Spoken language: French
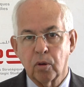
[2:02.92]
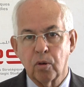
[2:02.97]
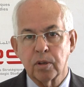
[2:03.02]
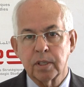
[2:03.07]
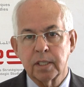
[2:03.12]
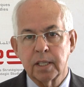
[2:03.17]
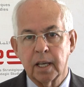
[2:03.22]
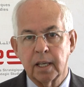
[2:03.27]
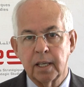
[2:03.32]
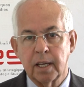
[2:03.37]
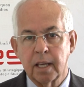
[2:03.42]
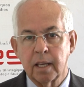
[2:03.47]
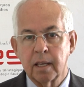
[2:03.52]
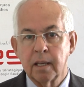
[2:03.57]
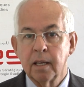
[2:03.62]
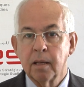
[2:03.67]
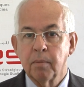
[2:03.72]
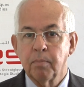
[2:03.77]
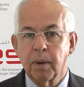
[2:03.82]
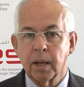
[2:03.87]
concernés
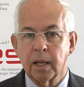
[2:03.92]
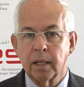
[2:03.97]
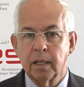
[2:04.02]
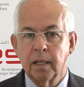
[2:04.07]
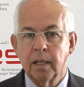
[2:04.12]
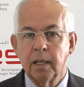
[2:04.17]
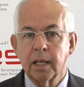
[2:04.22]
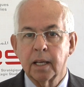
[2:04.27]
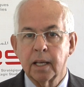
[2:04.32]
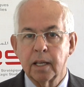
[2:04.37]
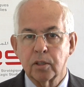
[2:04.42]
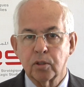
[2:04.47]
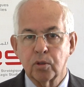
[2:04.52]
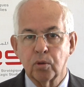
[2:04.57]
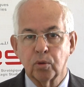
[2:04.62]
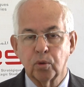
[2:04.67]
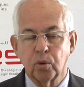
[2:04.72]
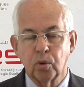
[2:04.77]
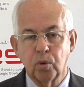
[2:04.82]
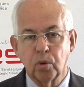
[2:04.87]
par les
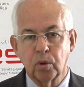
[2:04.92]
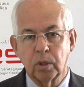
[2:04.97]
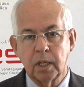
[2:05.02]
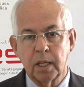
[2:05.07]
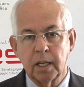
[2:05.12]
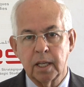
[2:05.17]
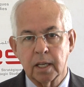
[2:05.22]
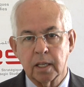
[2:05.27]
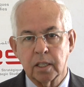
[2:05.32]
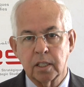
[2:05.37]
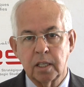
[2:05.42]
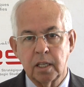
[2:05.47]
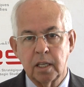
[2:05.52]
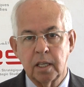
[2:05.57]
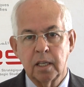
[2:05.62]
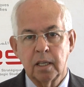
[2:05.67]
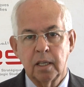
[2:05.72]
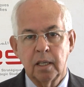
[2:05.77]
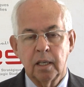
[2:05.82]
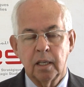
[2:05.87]
questions de l'eau, de
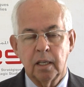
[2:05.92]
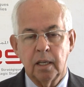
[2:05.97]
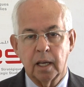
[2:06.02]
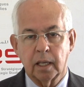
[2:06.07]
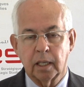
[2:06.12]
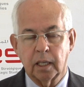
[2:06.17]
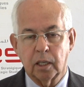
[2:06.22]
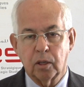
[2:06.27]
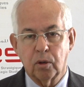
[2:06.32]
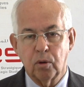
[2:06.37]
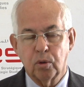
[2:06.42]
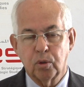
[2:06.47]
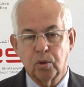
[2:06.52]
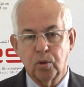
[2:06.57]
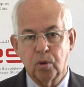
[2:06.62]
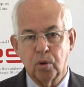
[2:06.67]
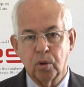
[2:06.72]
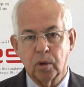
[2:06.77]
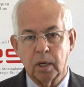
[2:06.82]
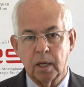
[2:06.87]
l'énergie,
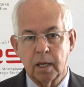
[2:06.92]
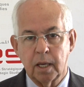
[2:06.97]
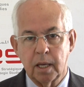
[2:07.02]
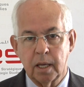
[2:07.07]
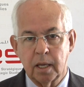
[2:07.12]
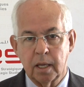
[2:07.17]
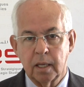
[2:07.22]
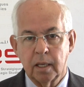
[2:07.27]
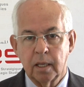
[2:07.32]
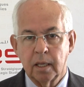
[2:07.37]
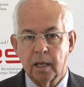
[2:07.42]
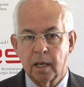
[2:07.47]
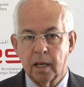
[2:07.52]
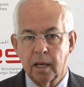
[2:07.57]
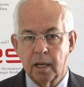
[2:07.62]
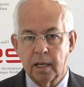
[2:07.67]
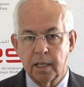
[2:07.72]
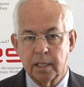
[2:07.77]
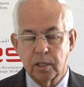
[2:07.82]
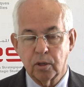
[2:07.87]
l'agriculture et
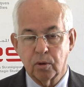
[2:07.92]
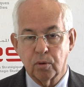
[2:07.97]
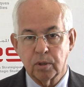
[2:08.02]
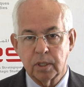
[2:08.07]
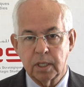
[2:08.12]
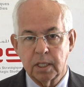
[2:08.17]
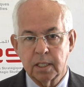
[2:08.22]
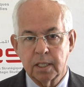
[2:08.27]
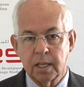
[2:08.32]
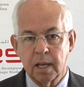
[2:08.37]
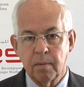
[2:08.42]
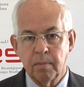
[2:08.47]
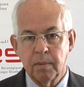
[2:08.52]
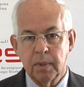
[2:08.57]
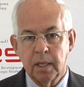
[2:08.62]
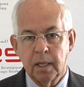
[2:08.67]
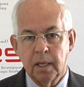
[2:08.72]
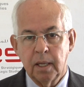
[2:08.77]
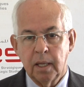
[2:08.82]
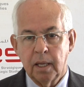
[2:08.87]
euh, les écosystèmes.
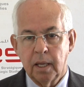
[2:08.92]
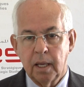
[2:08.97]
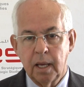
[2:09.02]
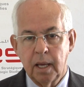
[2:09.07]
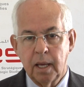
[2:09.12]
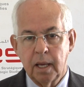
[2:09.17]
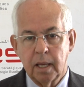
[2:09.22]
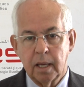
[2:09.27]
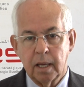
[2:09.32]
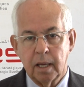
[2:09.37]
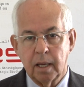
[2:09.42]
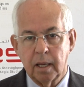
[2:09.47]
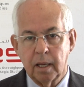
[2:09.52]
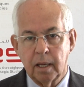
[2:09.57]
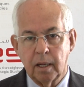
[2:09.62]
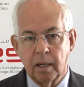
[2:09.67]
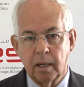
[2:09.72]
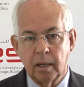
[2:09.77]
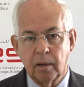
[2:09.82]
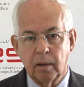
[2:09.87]
Et
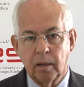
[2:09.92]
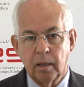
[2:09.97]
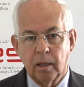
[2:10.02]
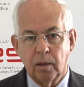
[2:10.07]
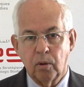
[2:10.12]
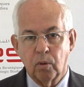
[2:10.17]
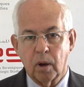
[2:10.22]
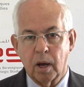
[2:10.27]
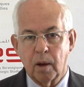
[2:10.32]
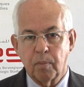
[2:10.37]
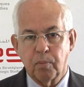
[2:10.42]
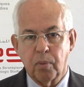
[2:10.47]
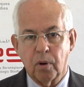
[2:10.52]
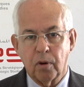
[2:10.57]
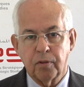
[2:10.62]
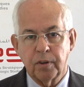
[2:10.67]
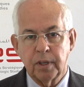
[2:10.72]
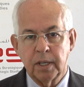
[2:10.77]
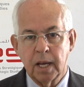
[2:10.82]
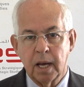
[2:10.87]
le rapport
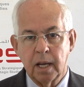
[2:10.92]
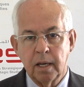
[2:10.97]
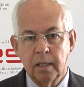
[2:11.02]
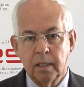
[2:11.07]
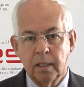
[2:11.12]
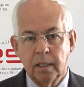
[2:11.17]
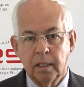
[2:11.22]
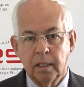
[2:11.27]
final